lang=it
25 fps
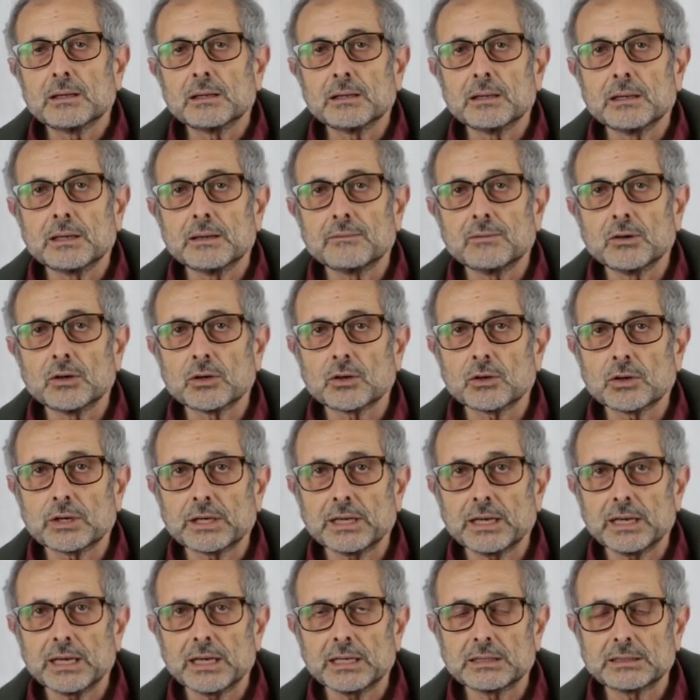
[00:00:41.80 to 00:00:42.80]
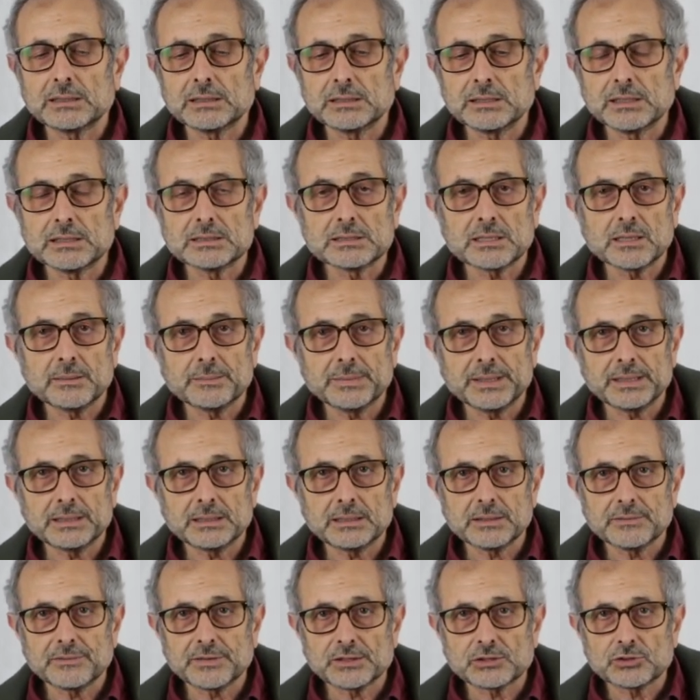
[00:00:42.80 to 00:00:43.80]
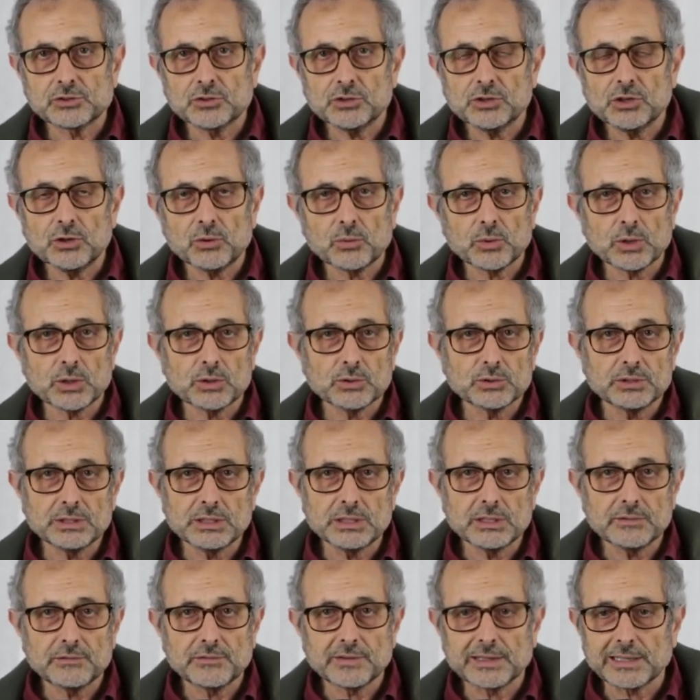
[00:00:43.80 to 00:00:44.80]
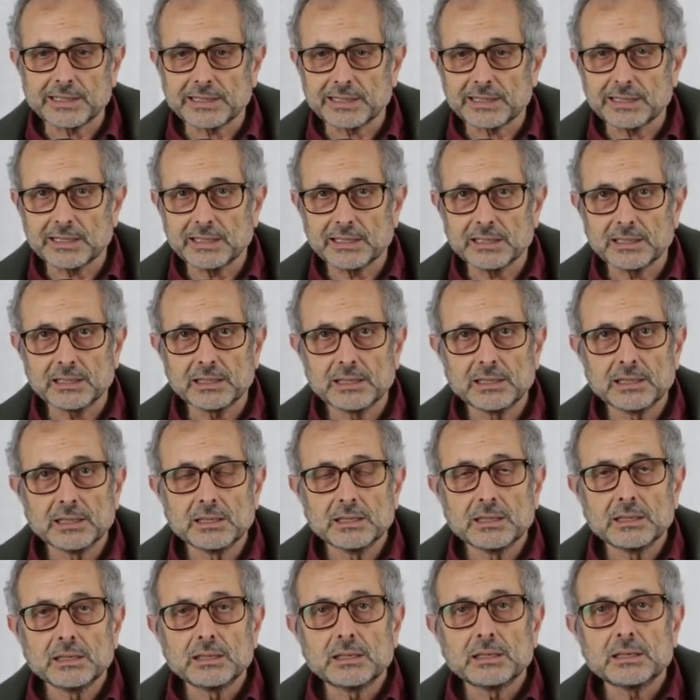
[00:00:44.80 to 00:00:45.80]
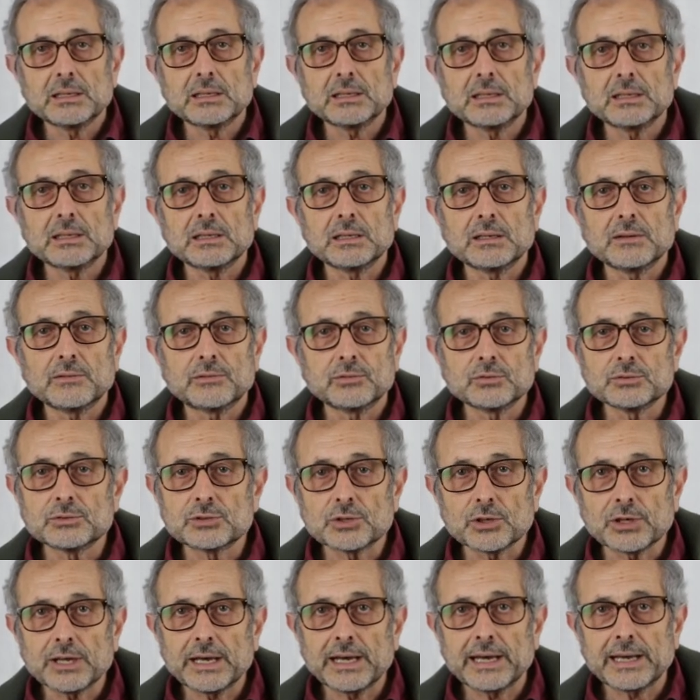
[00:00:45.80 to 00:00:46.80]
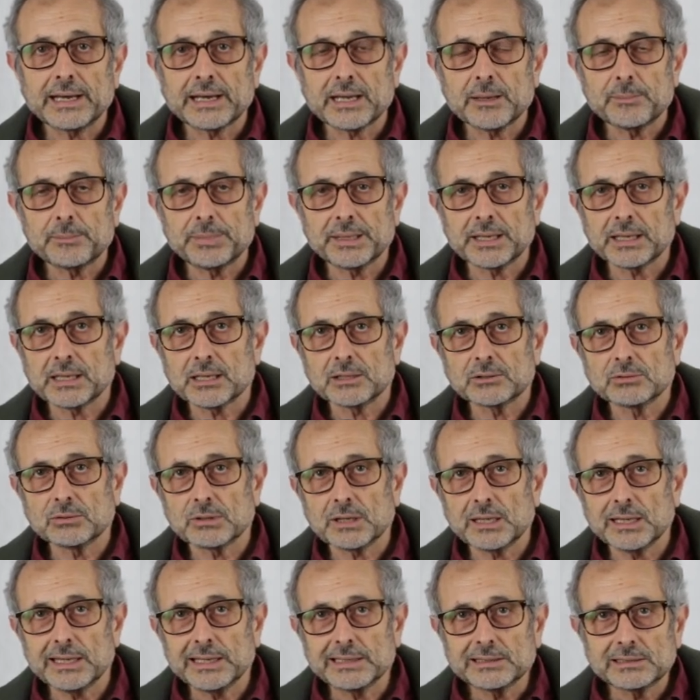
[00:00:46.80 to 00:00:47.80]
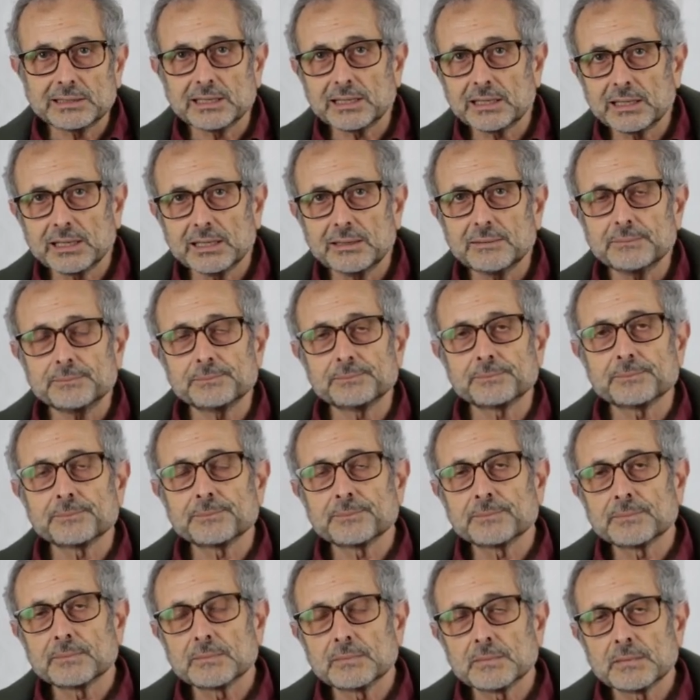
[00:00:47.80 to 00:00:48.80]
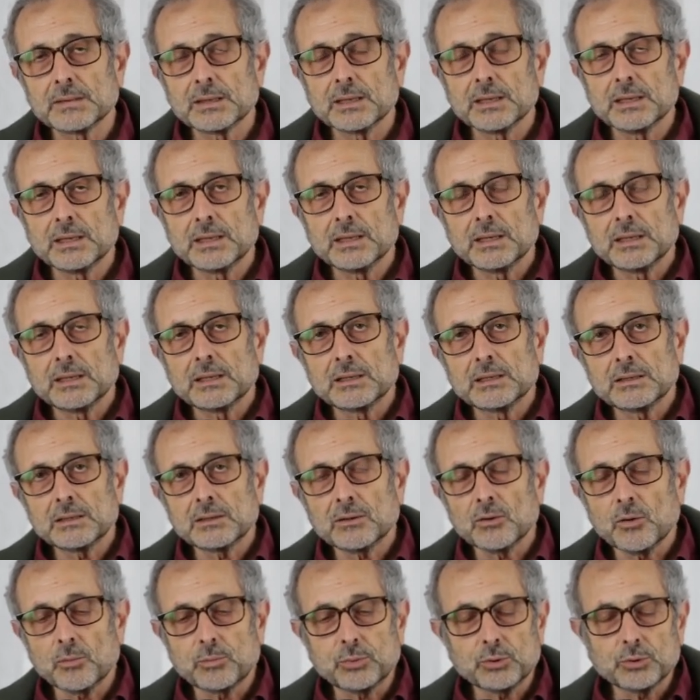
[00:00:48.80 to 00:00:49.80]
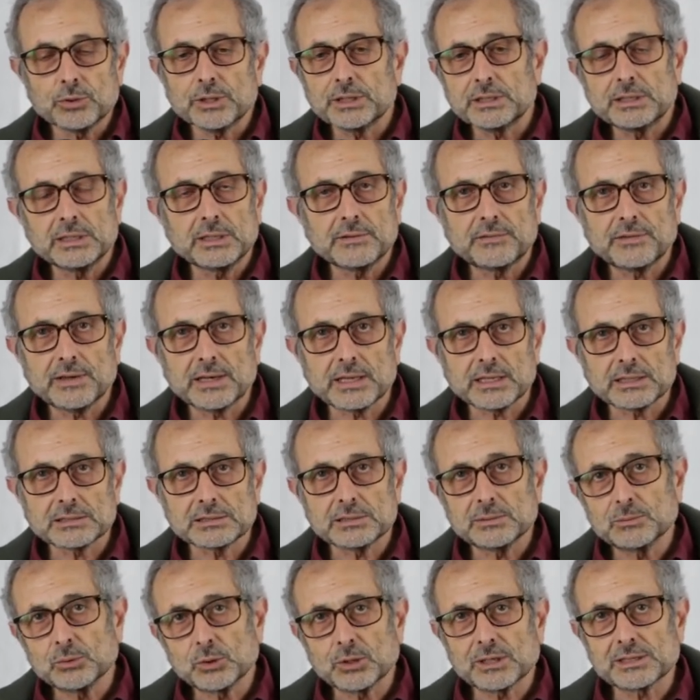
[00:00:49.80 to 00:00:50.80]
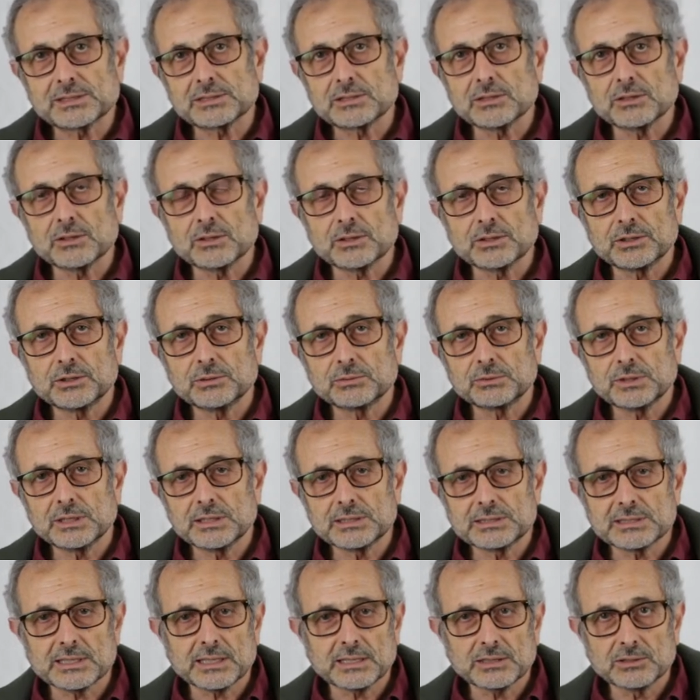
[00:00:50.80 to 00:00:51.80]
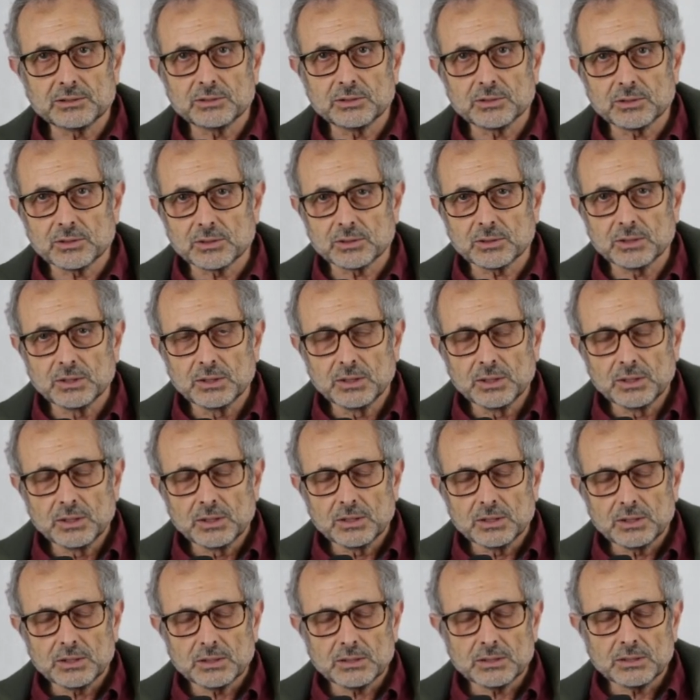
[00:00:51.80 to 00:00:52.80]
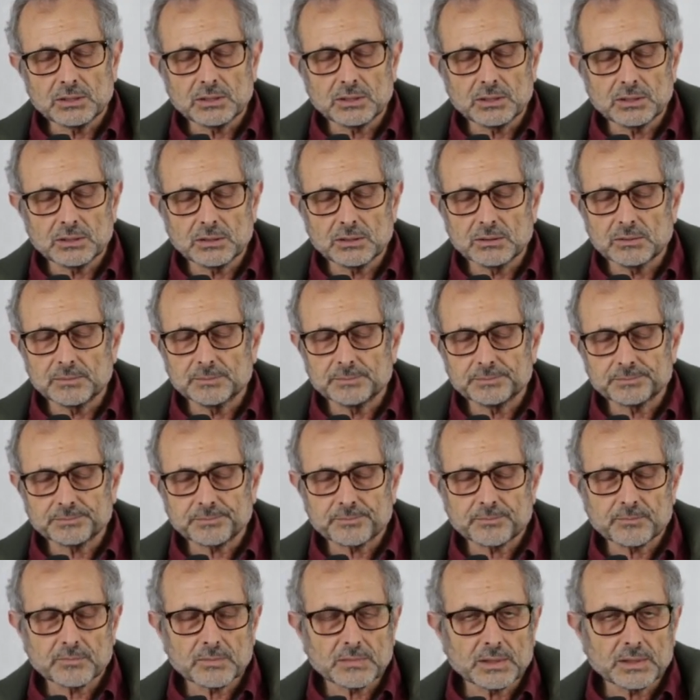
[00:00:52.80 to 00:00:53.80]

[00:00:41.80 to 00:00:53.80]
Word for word: Il lavoro che tendenzialmente faccio io è quello di fare eh, funzionare apparecchiature elettriche eh, oppure di fare simulazioni utilizzando eh,